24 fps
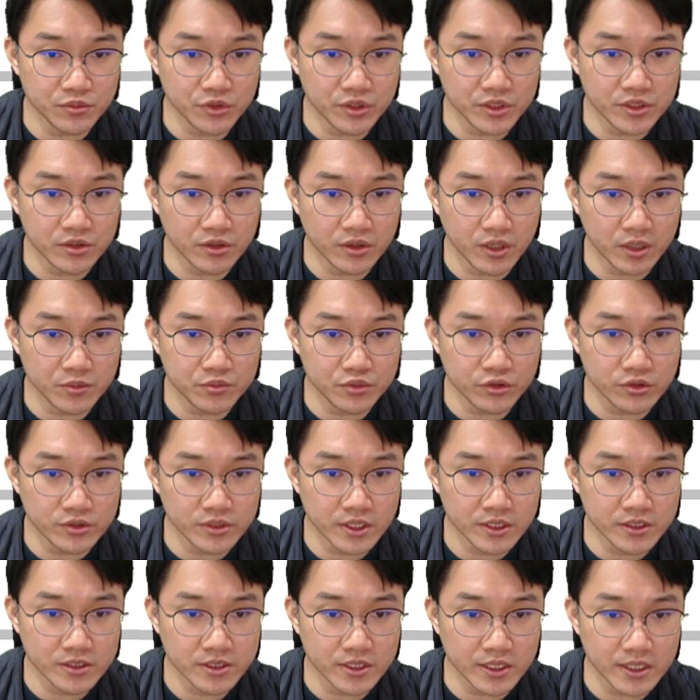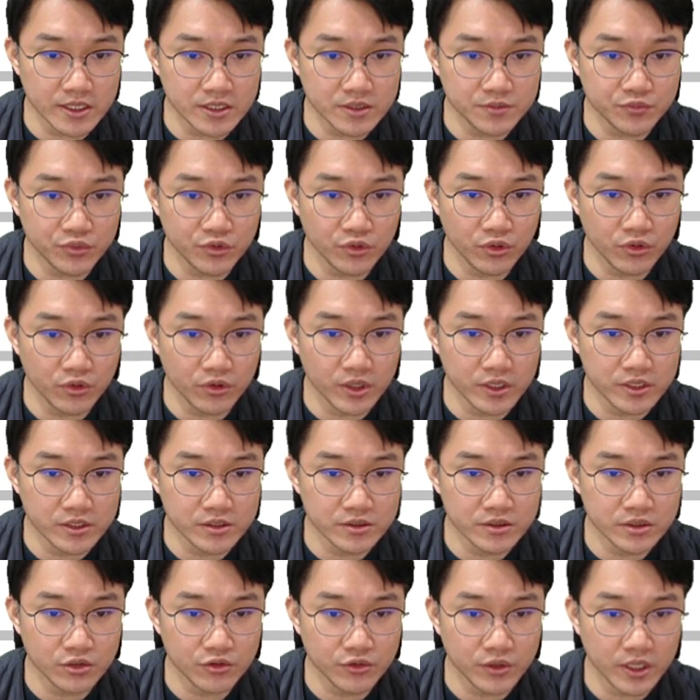모니터나 프로세스 이스플로어
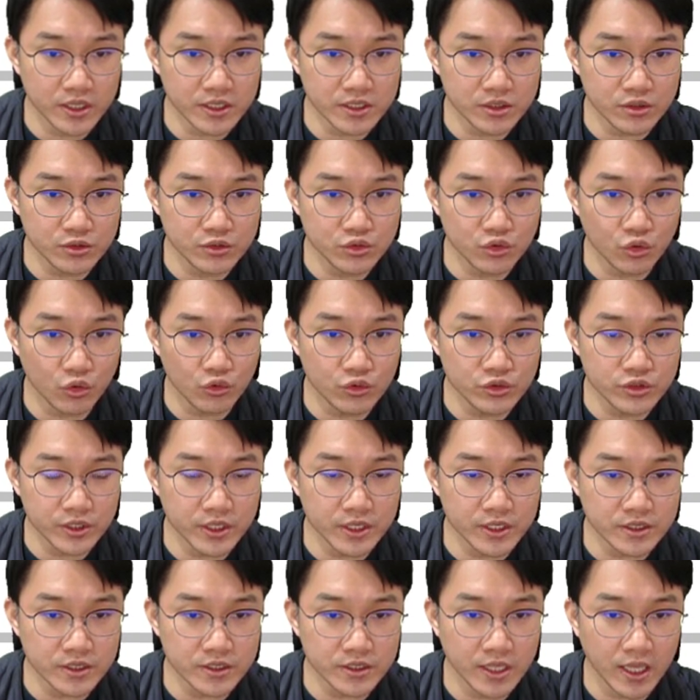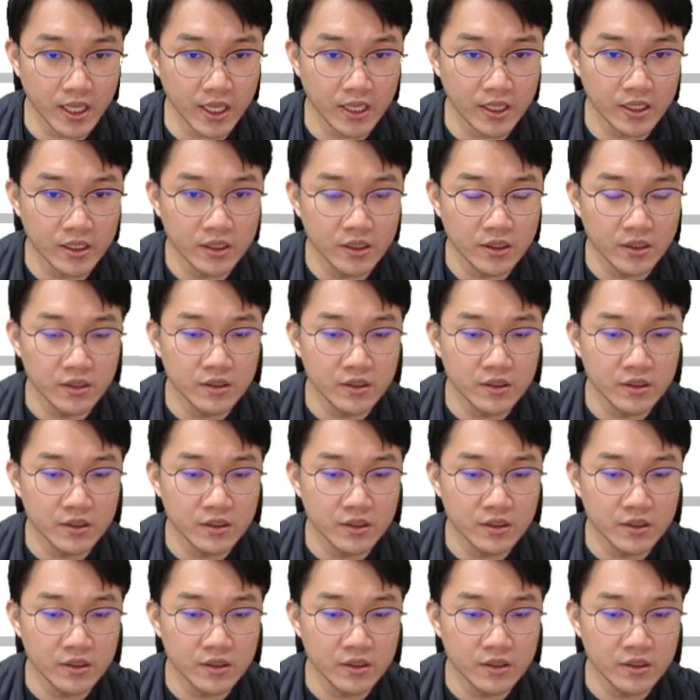같은 경우나 이런 도구들이 있는데